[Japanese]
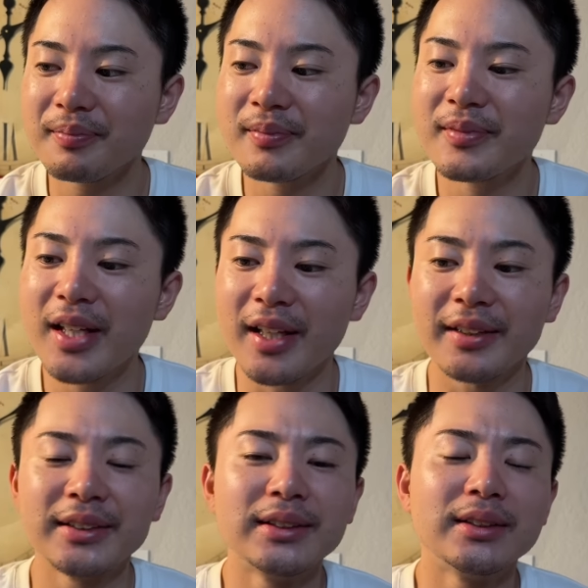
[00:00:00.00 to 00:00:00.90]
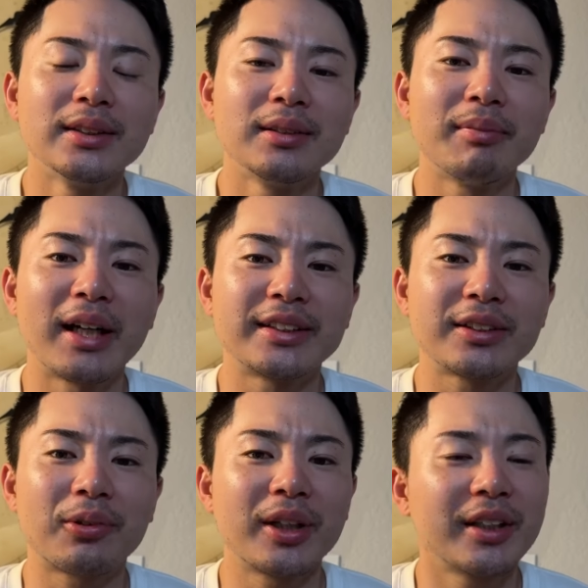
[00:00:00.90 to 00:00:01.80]
んで、まあ、
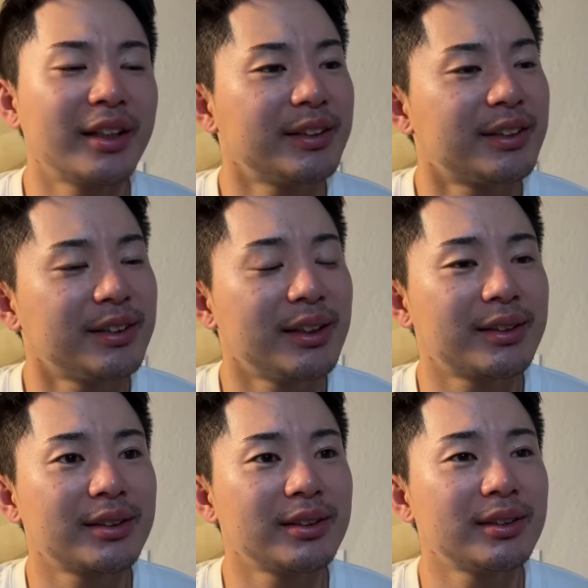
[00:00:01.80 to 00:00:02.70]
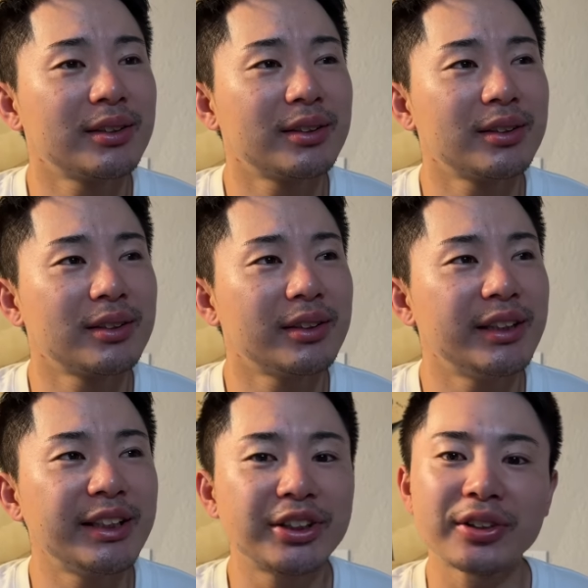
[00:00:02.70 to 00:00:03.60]
この間ね、
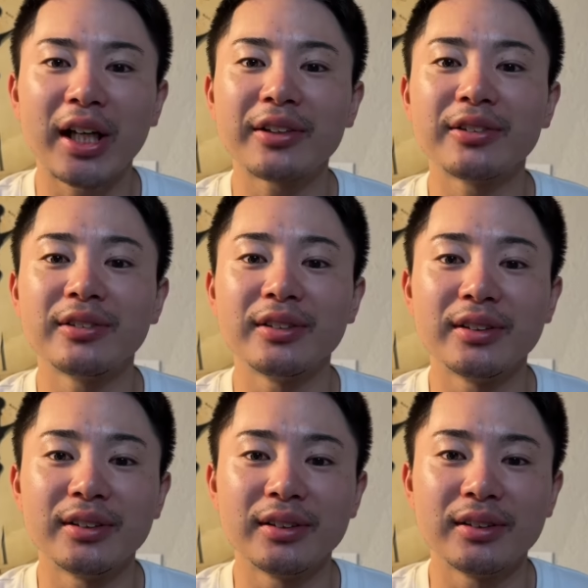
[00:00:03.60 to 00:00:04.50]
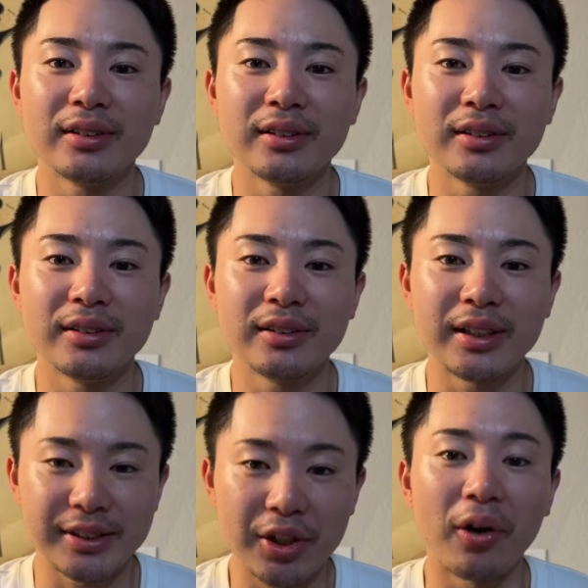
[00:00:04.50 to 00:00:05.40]
CS2 週間空くん
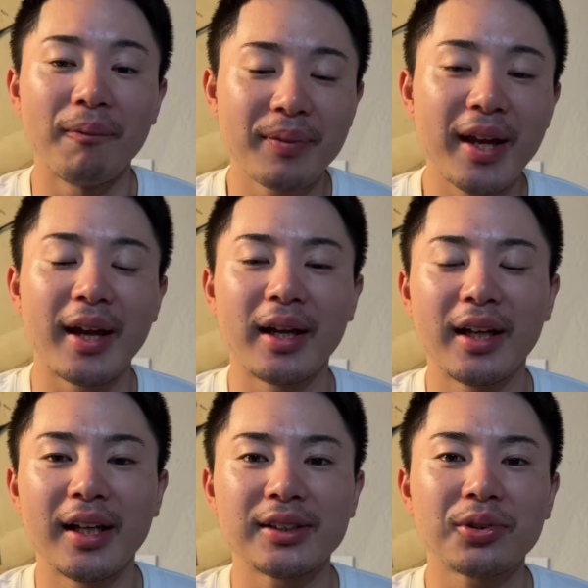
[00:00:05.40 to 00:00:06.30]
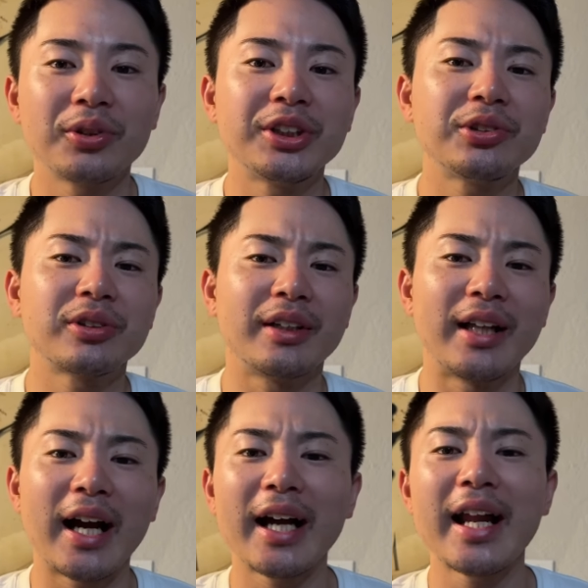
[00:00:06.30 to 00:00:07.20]
ですよ。で、えー、その2週間
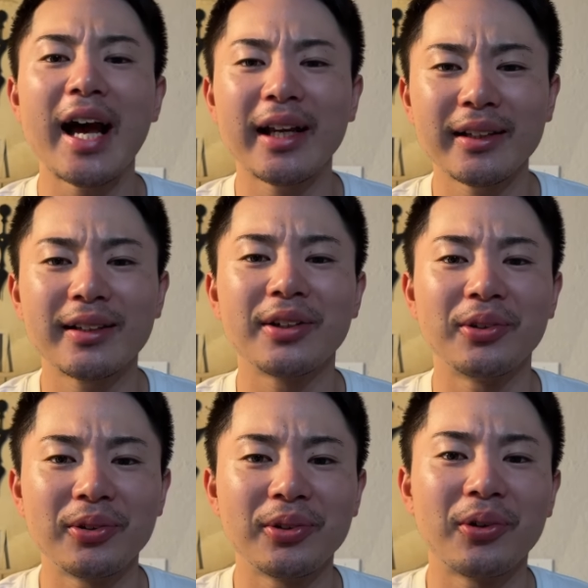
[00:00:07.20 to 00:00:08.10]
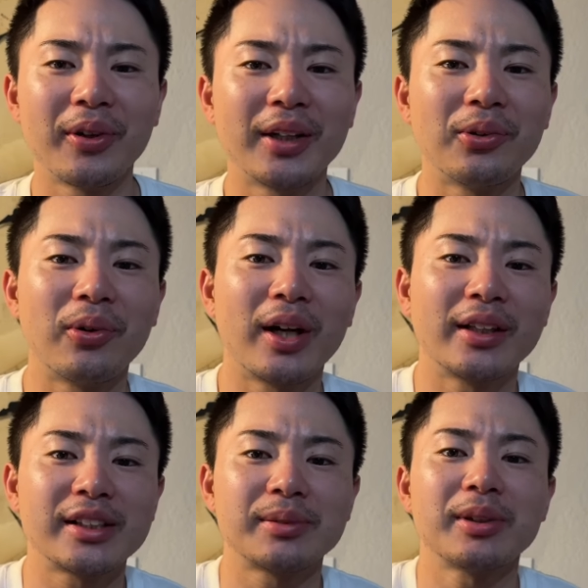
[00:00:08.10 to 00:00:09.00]
長ないっていうような動画
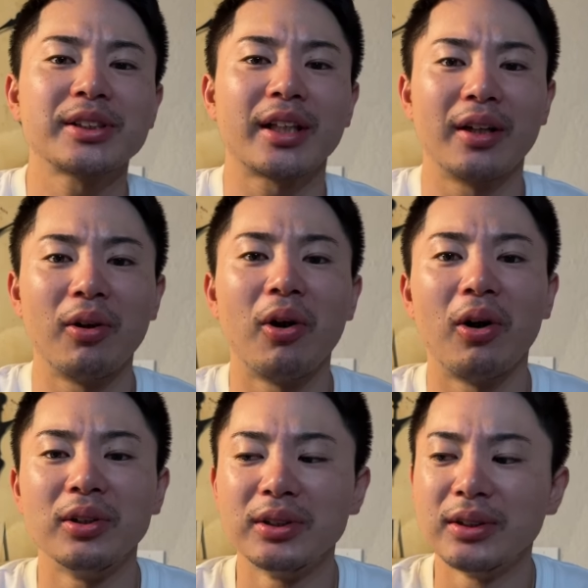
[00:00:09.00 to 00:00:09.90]
出しましたけど、